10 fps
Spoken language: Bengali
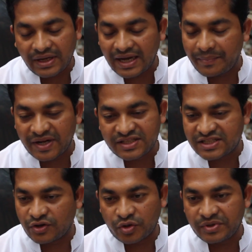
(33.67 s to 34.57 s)
আপ্রাণ
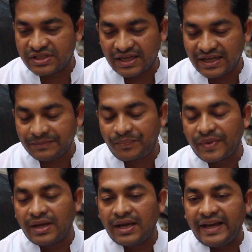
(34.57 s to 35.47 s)
চেষ্টা করবো ইনশাল্লাহ
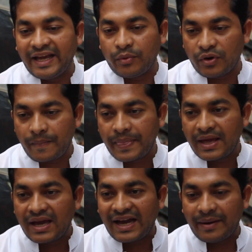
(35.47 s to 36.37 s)
এবং
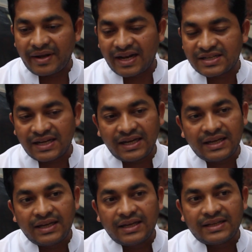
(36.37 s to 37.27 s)
আমার আশা
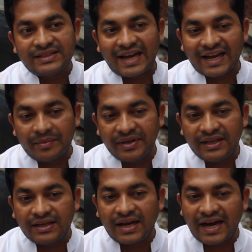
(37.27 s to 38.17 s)
যে আগামী
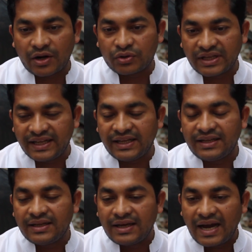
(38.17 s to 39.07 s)
আঠারো তারিখ
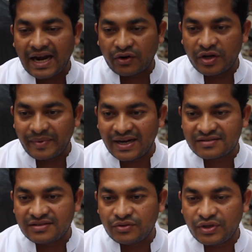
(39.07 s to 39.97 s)
আঠারোই মার্চ
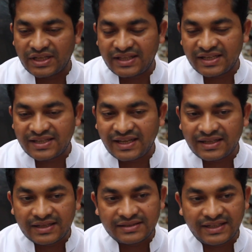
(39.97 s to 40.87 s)
দু হাজার
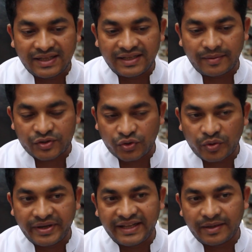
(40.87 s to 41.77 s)
যে নির্বাচন
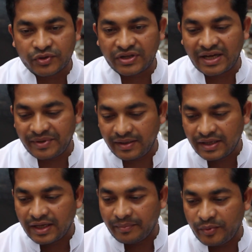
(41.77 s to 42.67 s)
হবে এই নির্বাচনে আমি
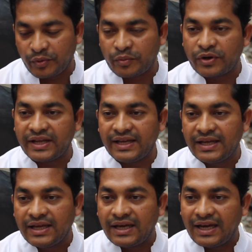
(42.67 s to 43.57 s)
বিপুল ভোটে
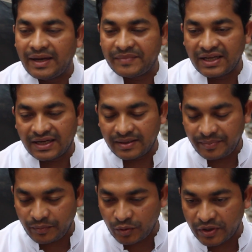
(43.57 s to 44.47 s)
আপনার
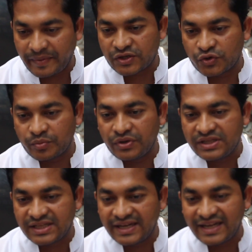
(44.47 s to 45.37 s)
বিপুল ভোটে পাশ করবো
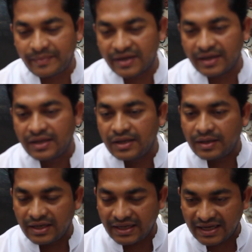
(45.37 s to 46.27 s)
সেটা এটা আমার
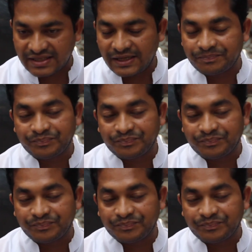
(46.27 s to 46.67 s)
আশা